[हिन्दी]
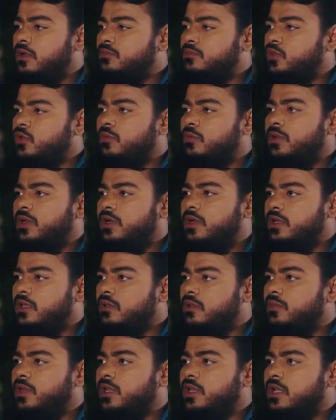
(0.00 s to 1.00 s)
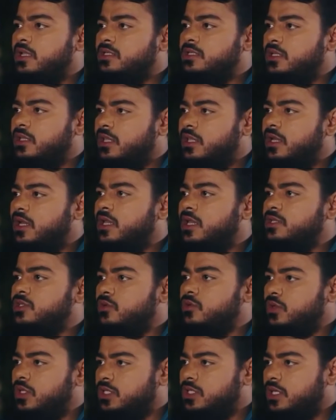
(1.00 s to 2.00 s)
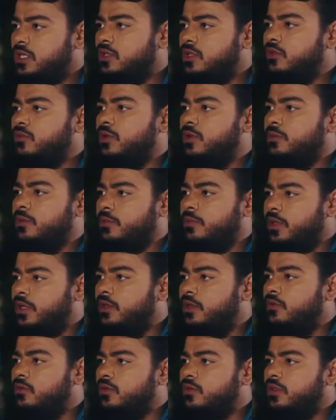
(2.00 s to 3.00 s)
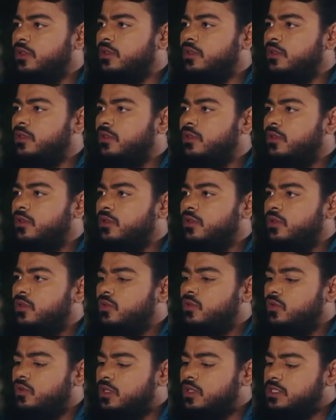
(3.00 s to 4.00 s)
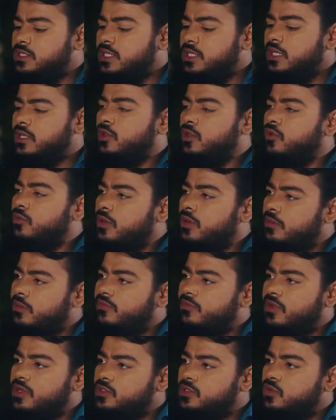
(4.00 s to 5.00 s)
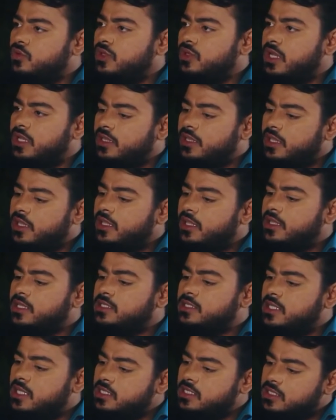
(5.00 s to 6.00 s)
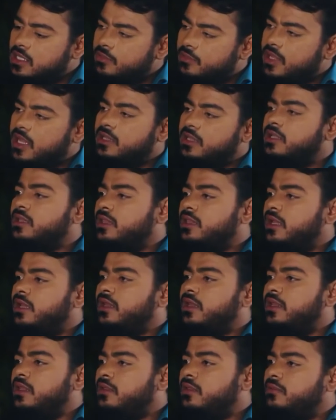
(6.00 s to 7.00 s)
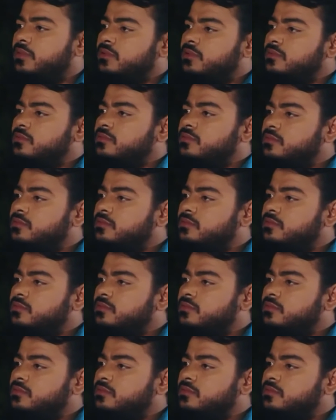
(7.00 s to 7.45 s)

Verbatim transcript: आमतौर पर लड़के मेरे ख्याल से तेरह या चौदह साल की उम्र में बालिग होते हैं तो दस साल की उम्र में फ़र्ज़ हो जाते हैं या दस साल से हमें आदत डालनी है